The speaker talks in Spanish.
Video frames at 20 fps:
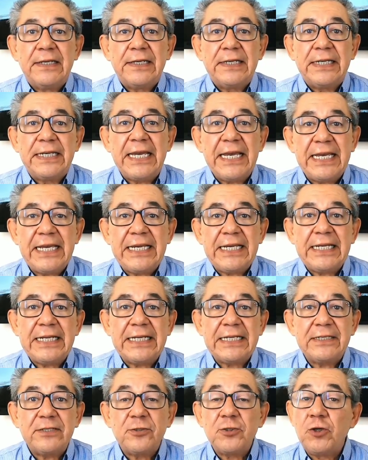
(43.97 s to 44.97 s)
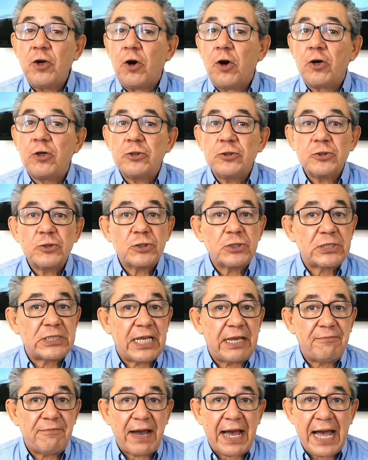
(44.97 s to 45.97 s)
y no
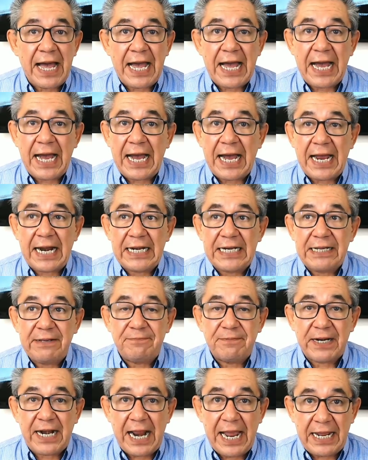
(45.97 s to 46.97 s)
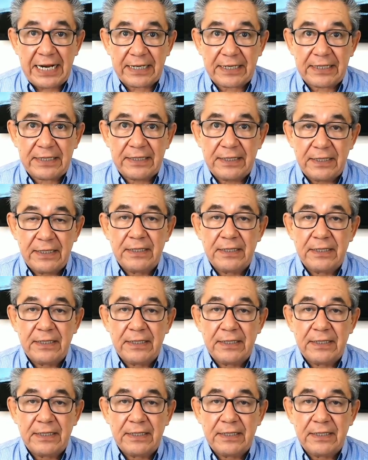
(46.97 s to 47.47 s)
se va a librar.